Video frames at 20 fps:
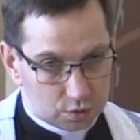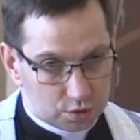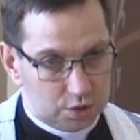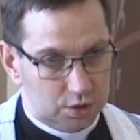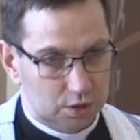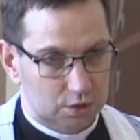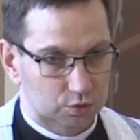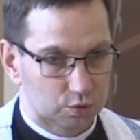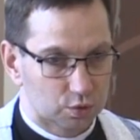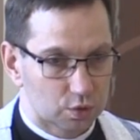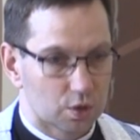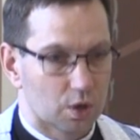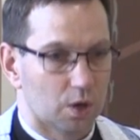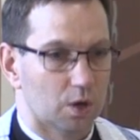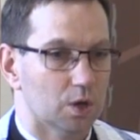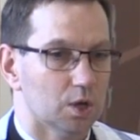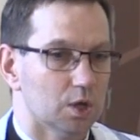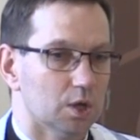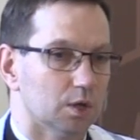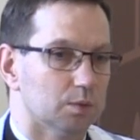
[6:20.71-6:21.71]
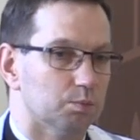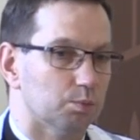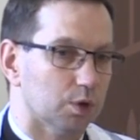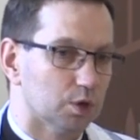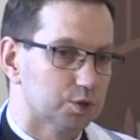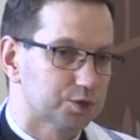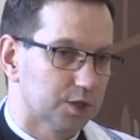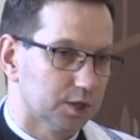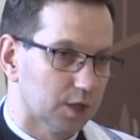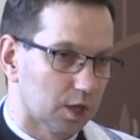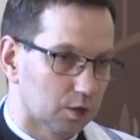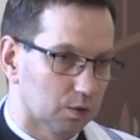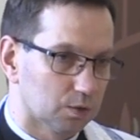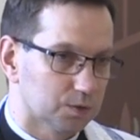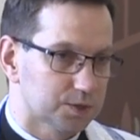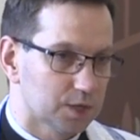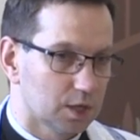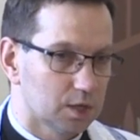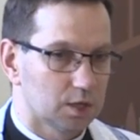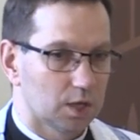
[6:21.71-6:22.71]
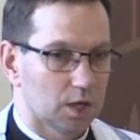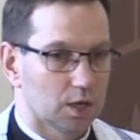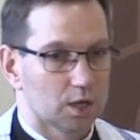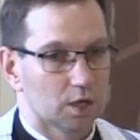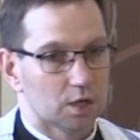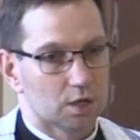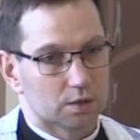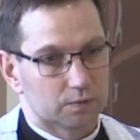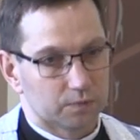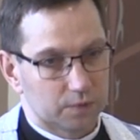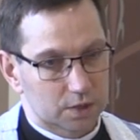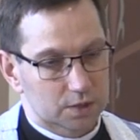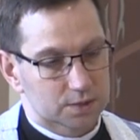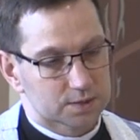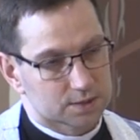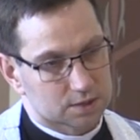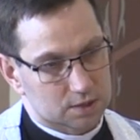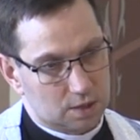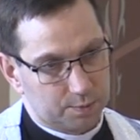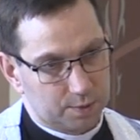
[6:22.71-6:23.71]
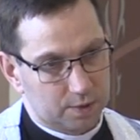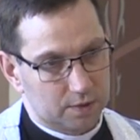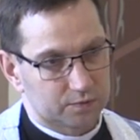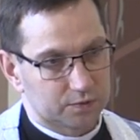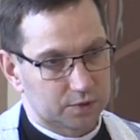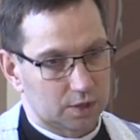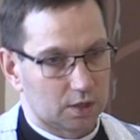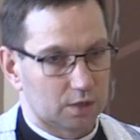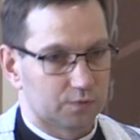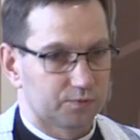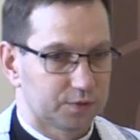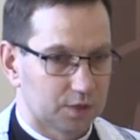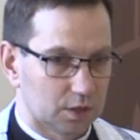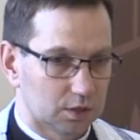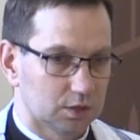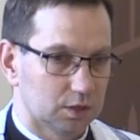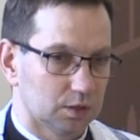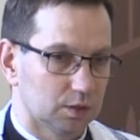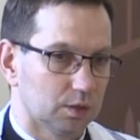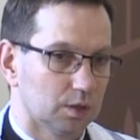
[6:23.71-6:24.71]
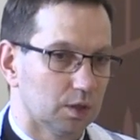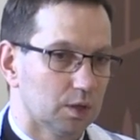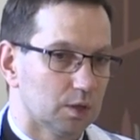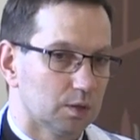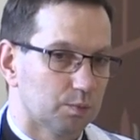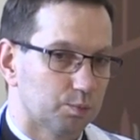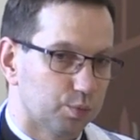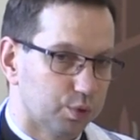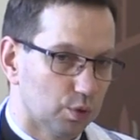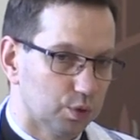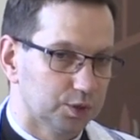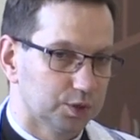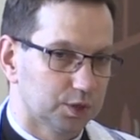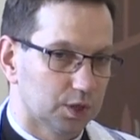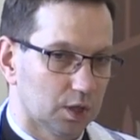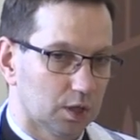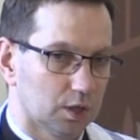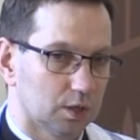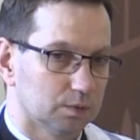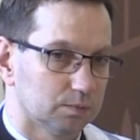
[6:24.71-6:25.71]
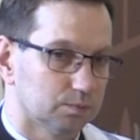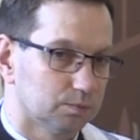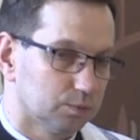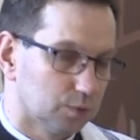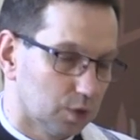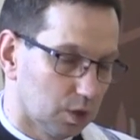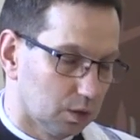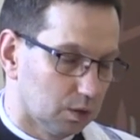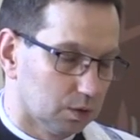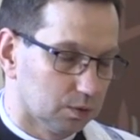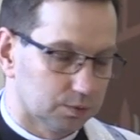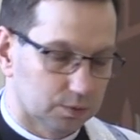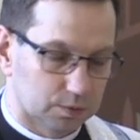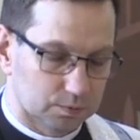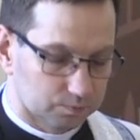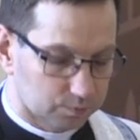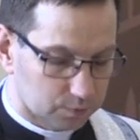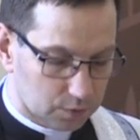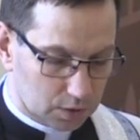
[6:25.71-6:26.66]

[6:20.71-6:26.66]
Już niedługo Boże Narodzenie, więc zapewne wtedy pójdę do,